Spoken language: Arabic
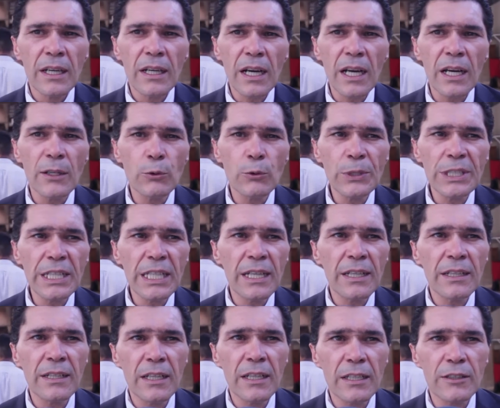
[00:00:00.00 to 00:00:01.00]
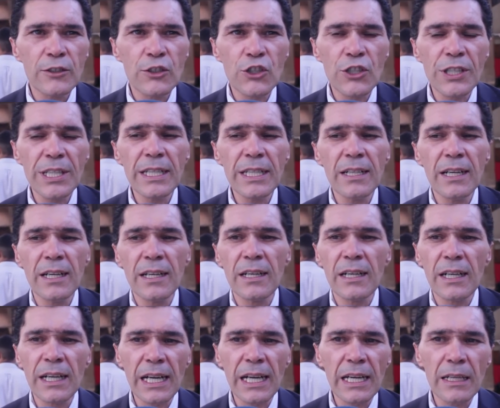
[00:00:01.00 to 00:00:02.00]
قانونيا التشكيله
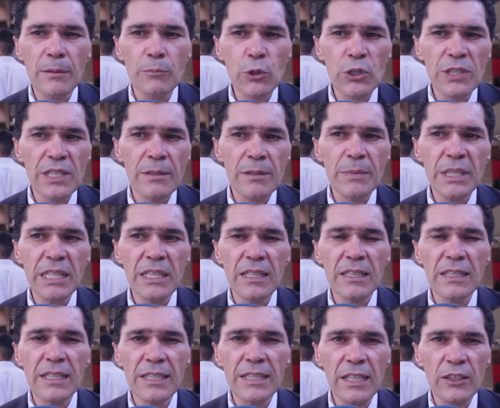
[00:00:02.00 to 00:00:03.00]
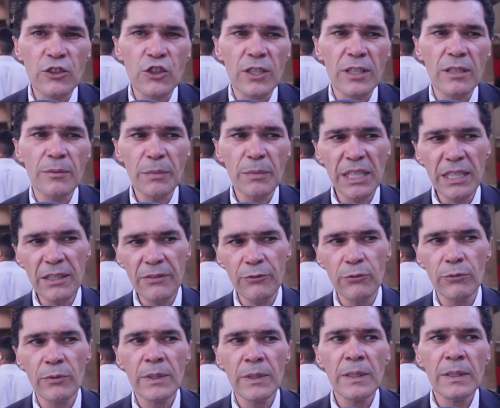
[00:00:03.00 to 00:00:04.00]
غير مكتمله لنقشه الملف
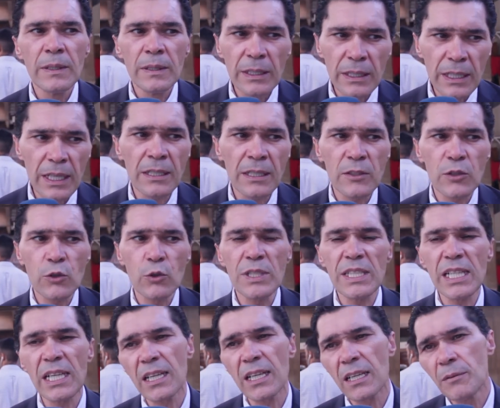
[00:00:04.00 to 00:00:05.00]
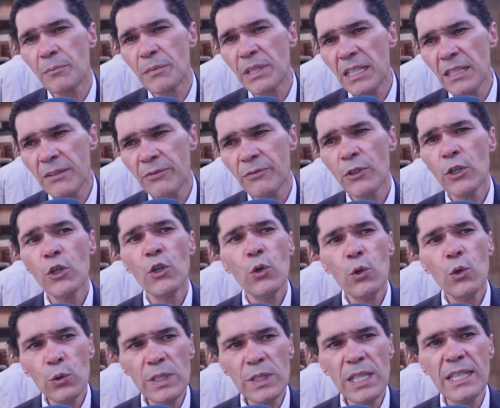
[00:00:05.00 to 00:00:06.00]
كان خصو يتاخر الملف
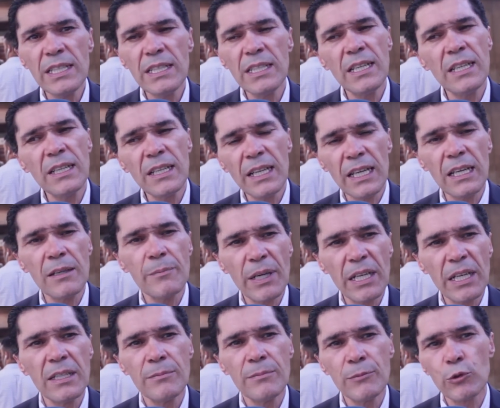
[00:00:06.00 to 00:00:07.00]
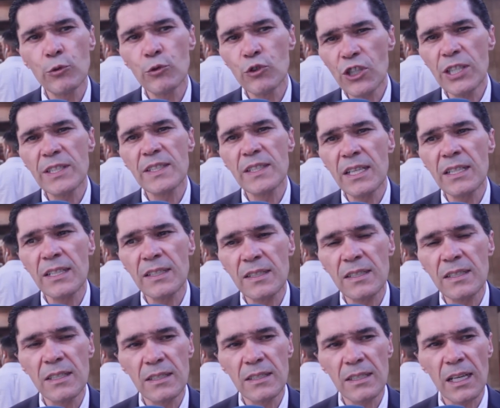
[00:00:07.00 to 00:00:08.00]
وثانيا الخبره لم تنجز كان
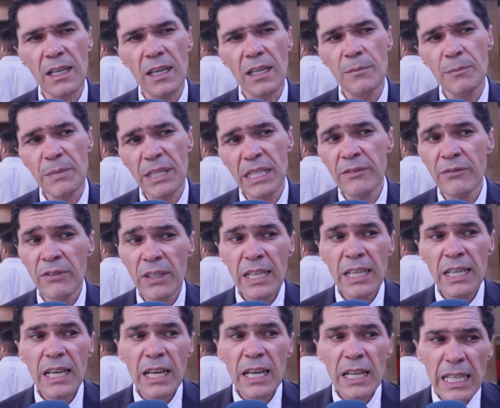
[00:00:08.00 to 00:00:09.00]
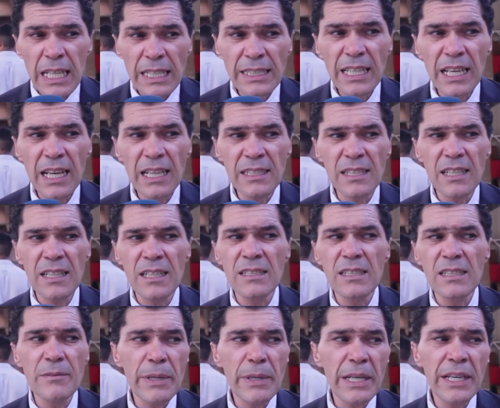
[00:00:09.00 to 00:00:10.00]
خصو يتاخر الملف الذي اثار
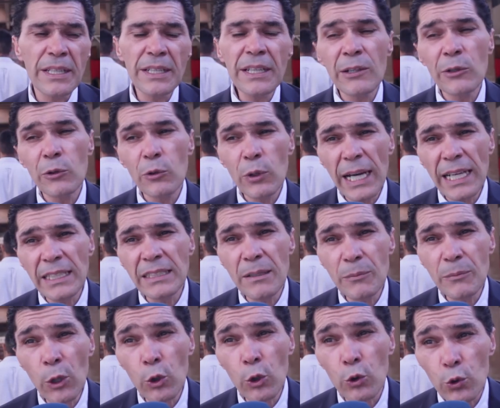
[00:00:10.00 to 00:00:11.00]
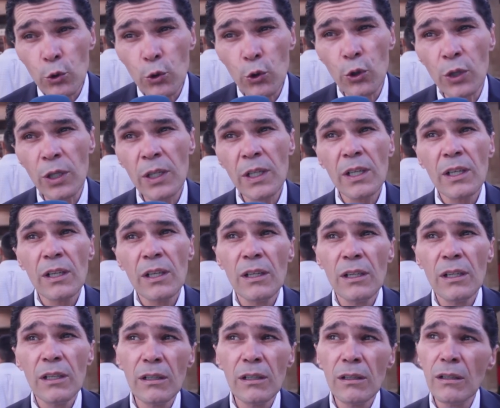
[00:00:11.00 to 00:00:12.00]
انتباهنا هو عدم حضور
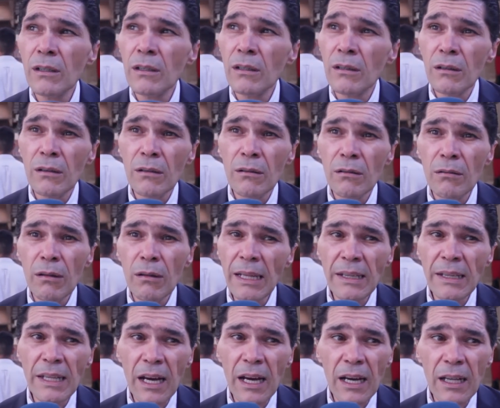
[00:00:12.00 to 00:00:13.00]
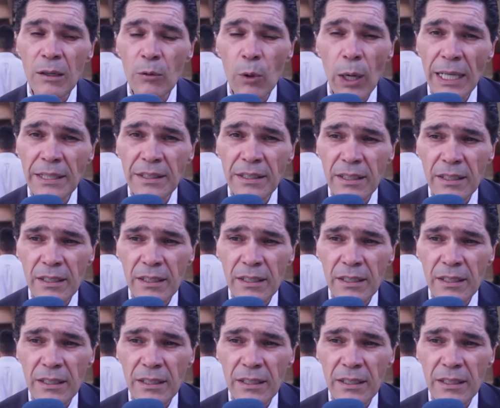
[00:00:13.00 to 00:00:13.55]
آه على الاقل واحد 95%